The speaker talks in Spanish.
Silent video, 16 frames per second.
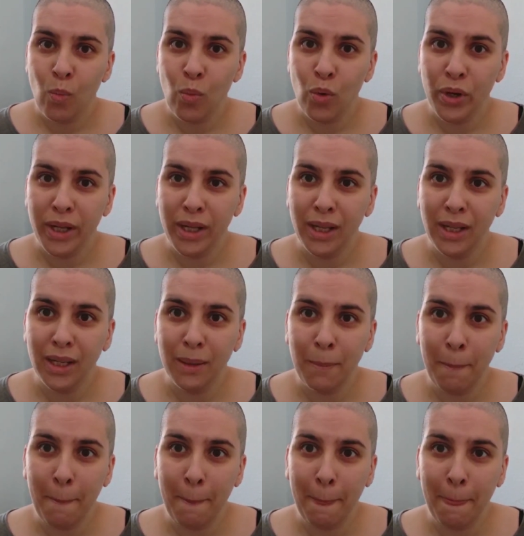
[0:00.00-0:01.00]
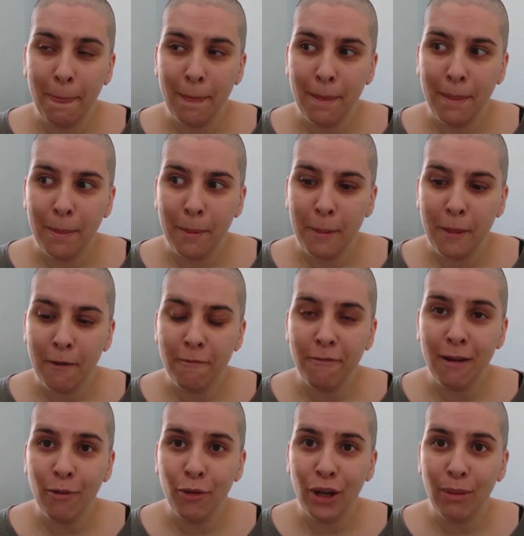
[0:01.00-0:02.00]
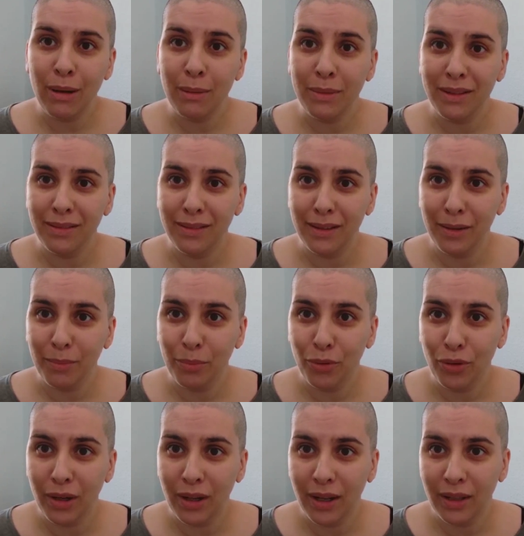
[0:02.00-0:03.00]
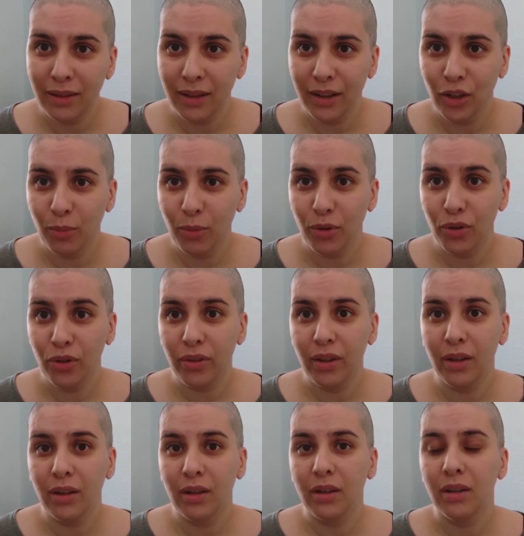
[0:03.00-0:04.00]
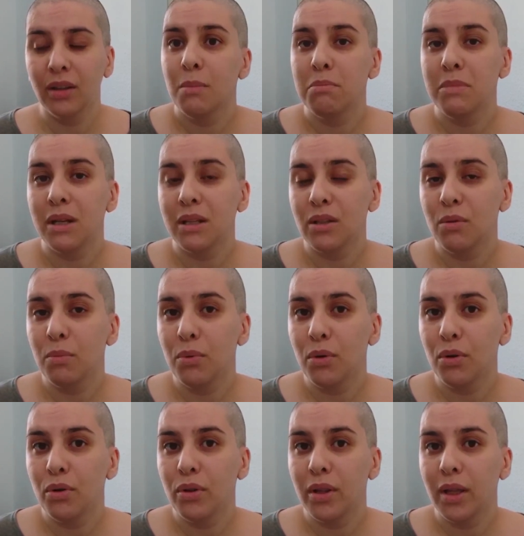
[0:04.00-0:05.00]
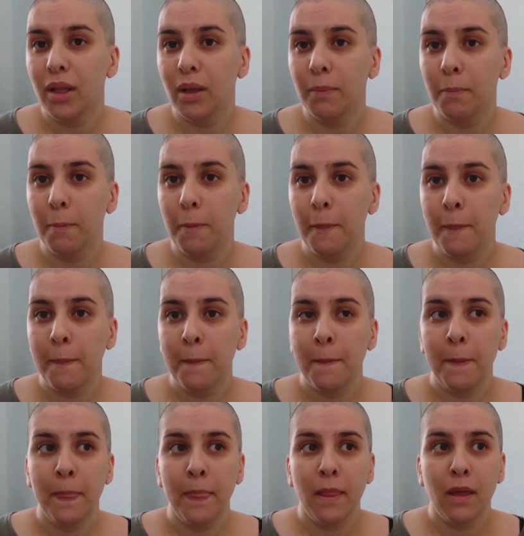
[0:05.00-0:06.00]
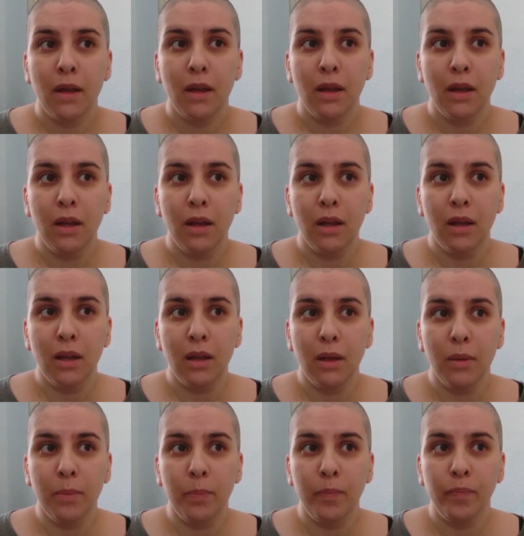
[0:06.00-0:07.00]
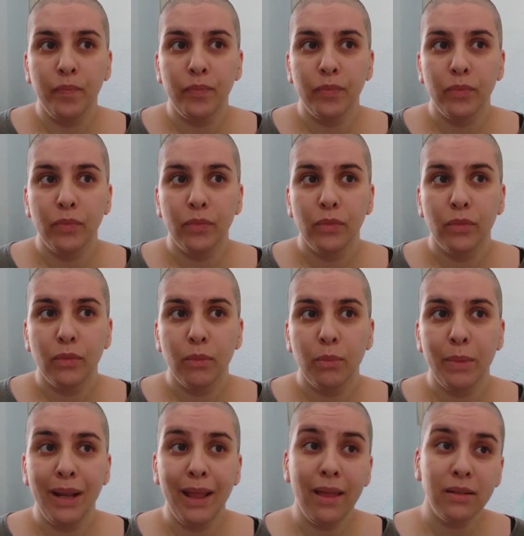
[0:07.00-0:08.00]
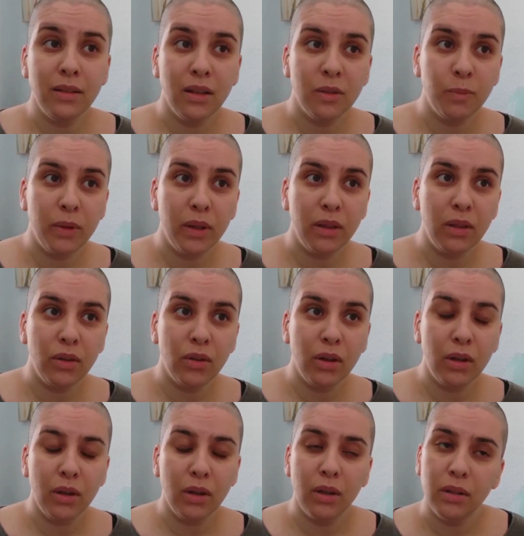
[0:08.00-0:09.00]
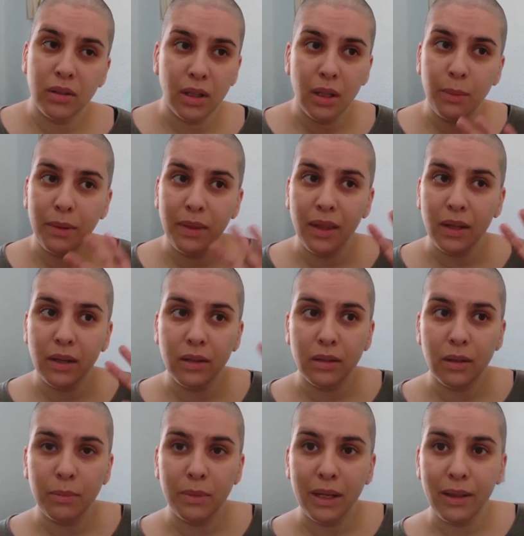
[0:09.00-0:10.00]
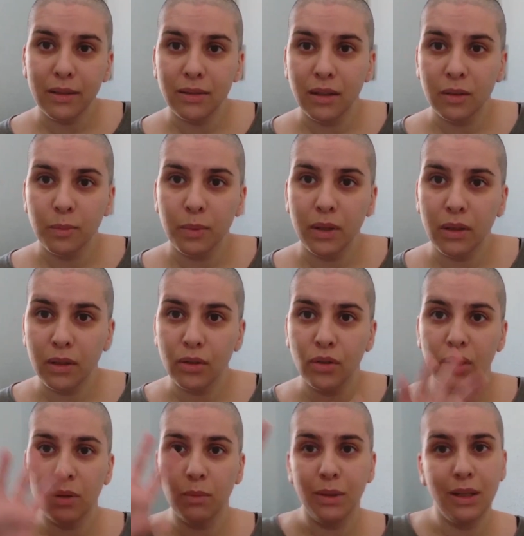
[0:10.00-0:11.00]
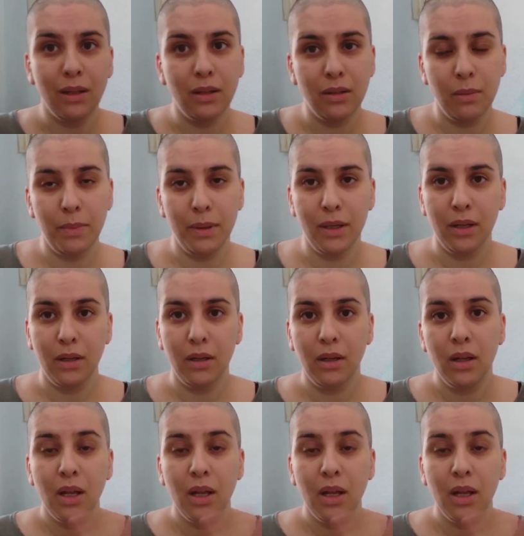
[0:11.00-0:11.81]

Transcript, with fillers: muy favorablemente por la gente que no me conocía. Me harté un poco de em, miradas de desprecio. Se dividían entre miradas de desprecio y miradas de pena.